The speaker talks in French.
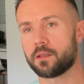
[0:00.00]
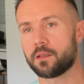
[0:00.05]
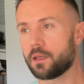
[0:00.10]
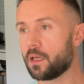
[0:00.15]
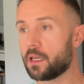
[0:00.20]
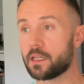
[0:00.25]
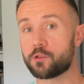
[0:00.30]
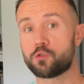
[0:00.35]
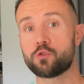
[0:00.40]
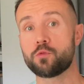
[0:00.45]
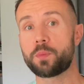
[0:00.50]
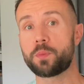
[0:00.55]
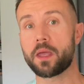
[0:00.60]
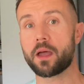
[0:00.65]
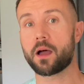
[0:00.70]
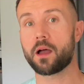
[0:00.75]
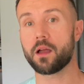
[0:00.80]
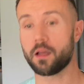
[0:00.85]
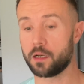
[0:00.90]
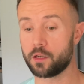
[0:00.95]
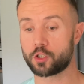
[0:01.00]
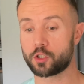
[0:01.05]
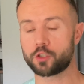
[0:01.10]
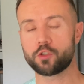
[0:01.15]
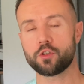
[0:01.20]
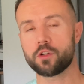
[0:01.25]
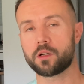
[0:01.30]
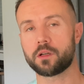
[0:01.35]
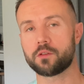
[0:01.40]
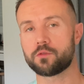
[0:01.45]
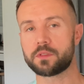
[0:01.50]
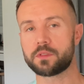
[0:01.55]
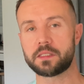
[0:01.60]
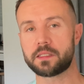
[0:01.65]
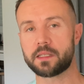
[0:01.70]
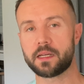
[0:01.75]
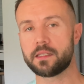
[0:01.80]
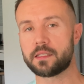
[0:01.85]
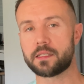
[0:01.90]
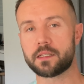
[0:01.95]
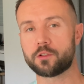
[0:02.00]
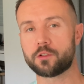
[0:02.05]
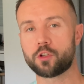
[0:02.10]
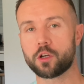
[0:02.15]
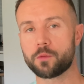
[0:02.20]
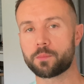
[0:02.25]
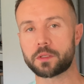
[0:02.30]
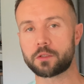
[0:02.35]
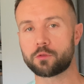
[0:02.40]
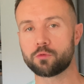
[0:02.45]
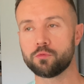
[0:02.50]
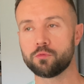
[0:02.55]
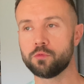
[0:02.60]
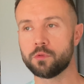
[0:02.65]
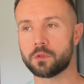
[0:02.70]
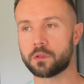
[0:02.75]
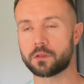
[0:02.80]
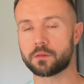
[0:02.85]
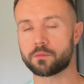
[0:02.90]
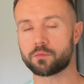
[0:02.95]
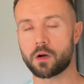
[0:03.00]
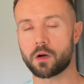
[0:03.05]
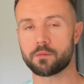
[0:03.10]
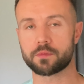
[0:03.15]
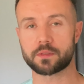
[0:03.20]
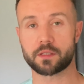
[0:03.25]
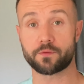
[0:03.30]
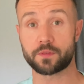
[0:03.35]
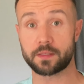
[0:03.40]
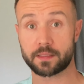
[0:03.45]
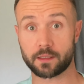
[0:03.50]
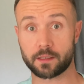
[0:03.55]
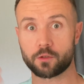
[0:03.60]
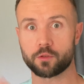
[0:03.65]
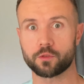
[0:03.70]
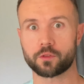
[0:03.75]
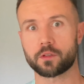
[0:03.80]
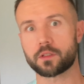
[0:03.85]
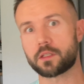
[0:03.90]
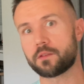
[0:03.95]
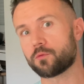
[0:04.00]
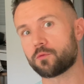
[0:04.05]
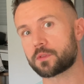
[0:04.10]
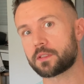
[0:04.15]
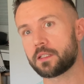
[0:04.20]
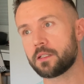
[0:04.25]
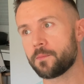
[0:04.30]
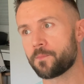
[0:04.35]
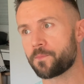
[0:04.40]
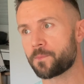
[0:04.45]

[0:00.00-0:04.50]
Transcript: elle est super, hein, j'adore hein, le design, il est top et tout. Euh, waouh, ça fait 50 ans qu'ils font ça.